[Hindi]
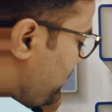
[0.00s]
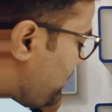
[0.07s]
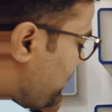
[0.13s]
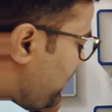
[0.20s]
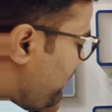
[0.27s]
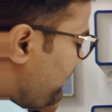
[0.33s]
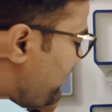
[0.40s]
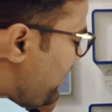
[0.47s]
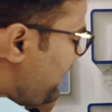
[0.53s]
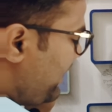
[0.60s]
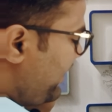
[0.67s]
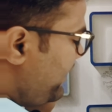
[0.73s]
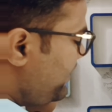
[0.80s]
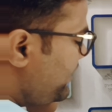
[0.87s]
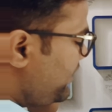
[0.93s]
तो इसका हो
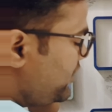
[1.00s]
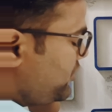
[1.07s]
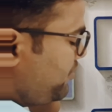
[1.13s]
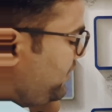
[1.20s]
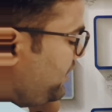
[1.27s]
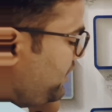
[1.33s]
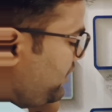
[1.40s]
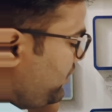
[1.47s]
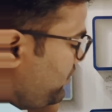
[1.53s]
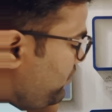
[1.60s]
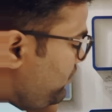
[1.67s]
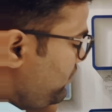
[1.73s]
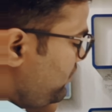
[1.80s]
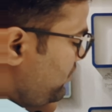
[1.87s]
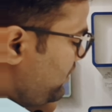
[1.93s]
जाएगा स्पीड
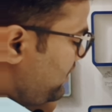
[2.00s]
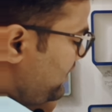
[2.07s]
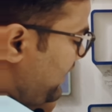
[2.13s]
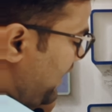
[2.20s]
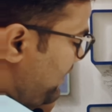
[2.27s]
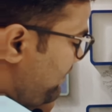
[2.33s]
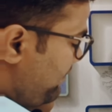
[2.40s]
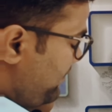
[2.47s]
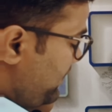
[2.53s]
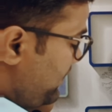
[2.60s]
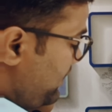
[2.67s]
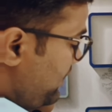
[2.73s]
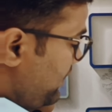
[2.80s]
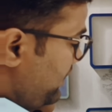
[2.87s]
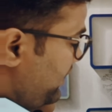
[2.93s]
इंटू टाइम
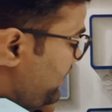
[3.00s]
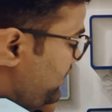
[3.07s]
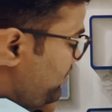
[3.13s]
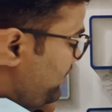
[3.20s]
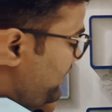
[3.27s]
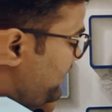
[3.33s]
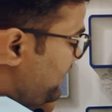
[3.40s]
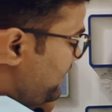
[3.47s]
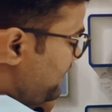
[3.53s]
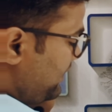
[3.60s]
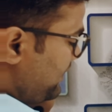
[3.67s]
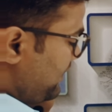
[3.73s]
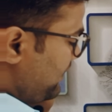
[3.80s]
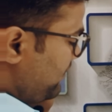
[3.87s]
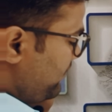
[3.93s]
स्पीड है
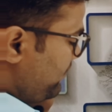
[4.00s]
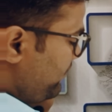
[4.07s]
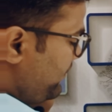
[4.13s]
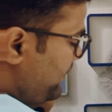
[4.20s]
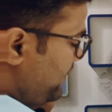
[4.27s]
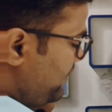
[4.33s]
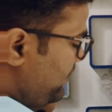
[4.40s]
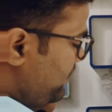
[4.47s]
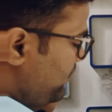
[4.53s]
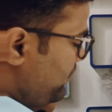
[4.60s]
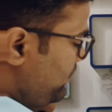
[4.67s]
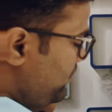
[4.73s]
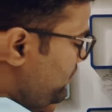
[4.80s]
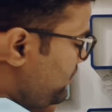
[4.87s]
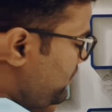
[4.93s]
कितना v
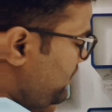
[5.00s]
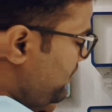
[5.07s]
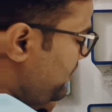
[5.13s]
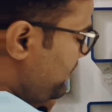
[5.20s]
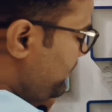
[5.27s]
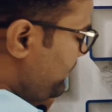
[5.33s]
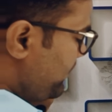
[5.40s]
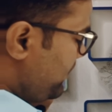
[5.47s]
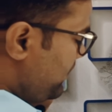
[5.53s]
इंटू टी